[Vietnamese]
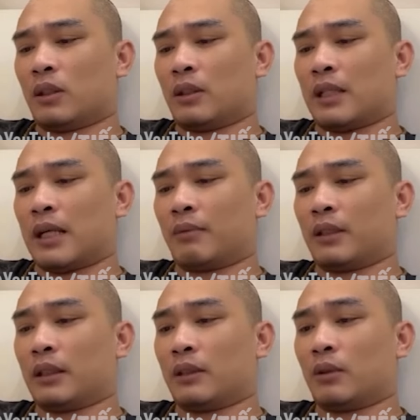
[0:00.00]
ấy làm
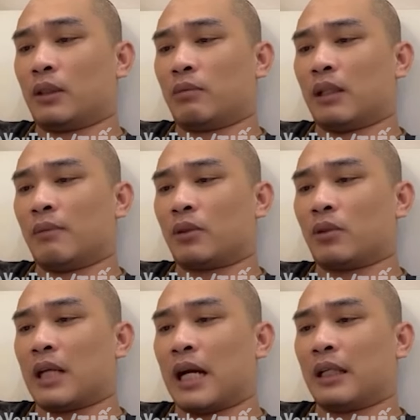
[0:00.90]
cái, cái truyền thông để mà
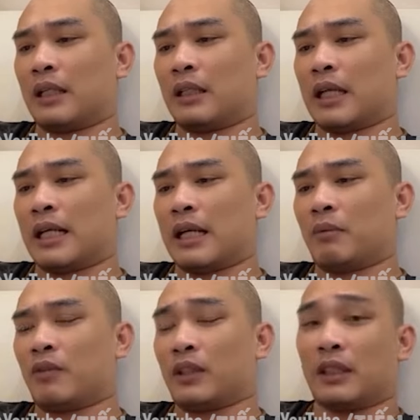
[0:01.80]
cho đại đại
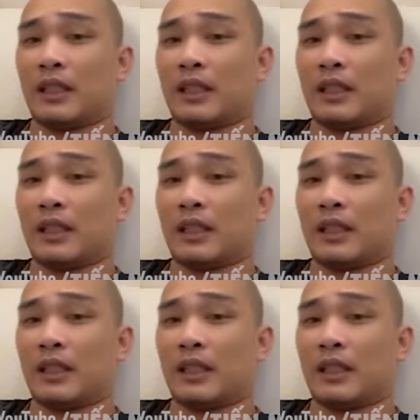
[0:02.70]
nam nó phát triển